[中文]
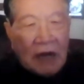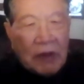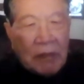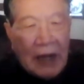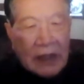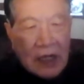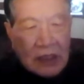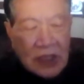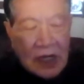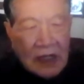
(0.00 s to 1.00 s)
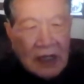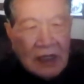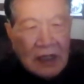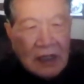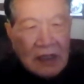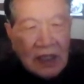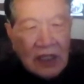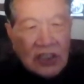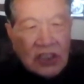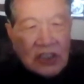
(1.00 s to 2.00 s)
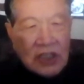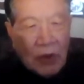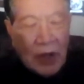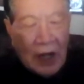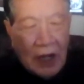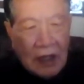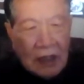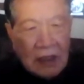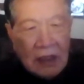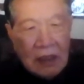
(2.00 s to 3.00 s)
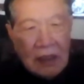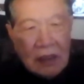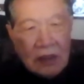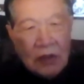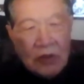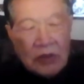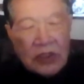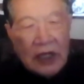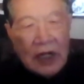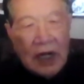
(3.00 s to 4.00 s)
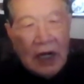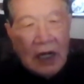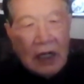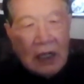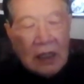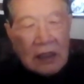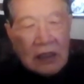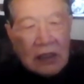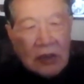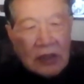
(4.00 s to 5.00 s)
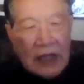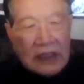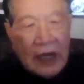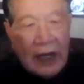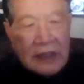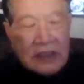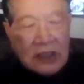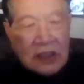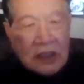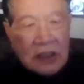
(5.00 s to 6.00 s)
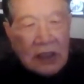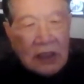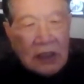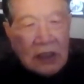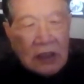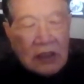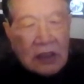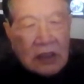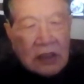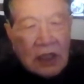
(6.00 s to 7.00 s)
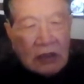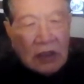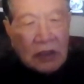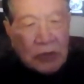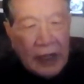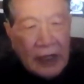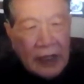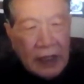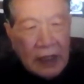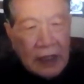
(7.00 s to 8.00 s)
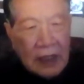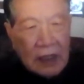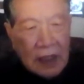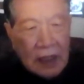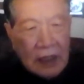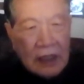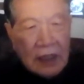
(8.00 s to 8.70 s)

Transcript: carbon monoxide 一起走了，有些呢就带着孩子跳到水里、河